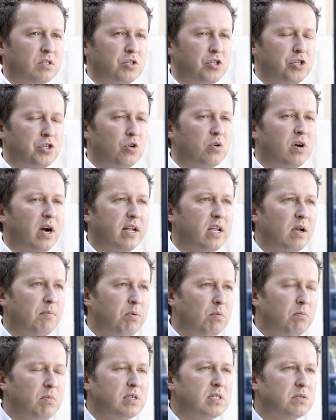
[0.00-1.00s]
ściągania
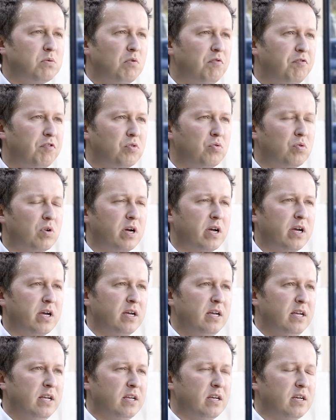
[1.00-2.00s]
pomysłów, które
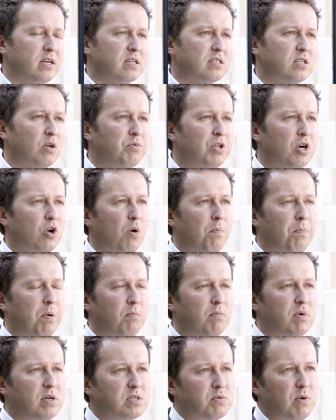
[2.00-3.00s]
e, są tylko
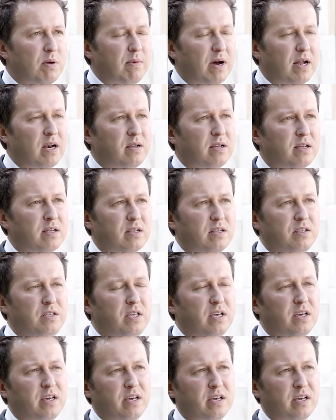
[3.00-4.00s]
pomysłem, ale
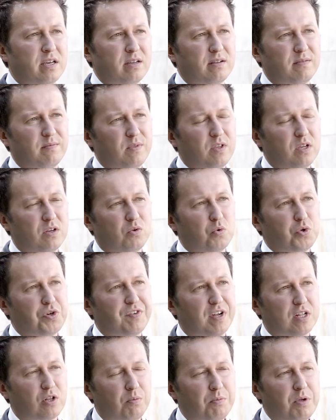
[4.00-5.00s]
nie e,
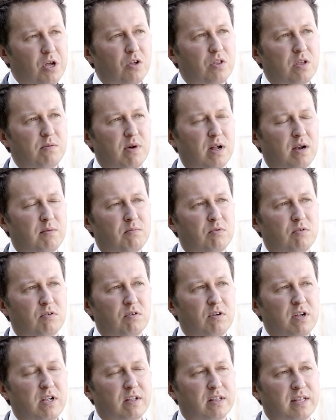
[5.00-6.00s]
uświadomionym
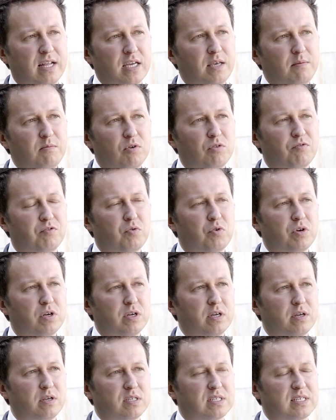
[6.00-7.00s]
albo takim, w
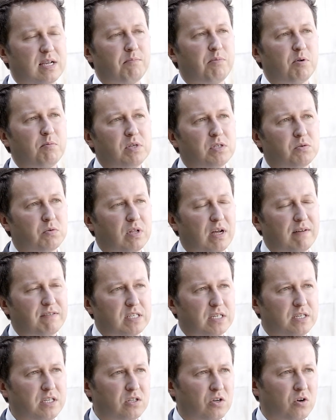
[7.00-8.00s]
który sam
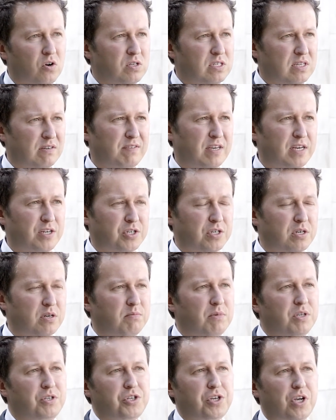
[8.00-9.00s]
pomysłodawca nie do końca wierzy.
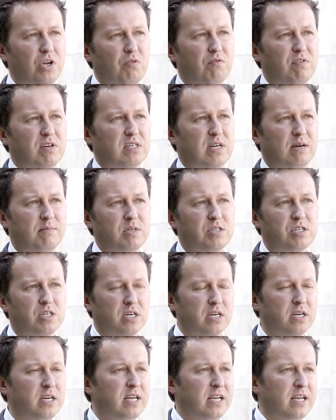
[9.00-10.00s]
My dzisiaj uważamy,
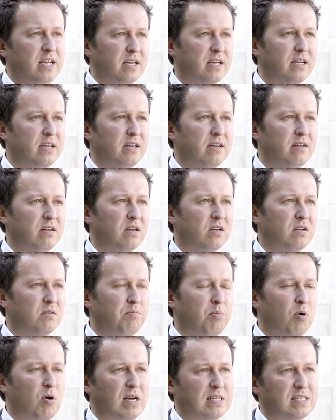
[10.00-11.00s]
że e,
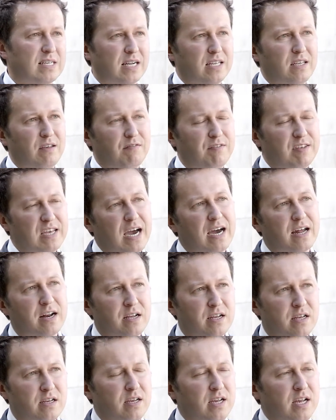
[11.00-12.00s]
pokazanie
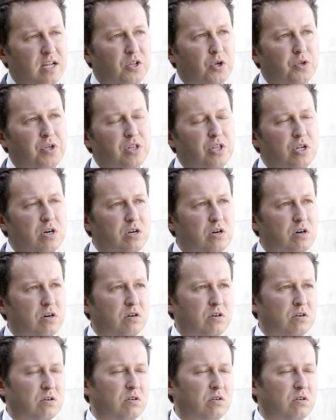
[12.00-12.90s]
wiary to nie tylko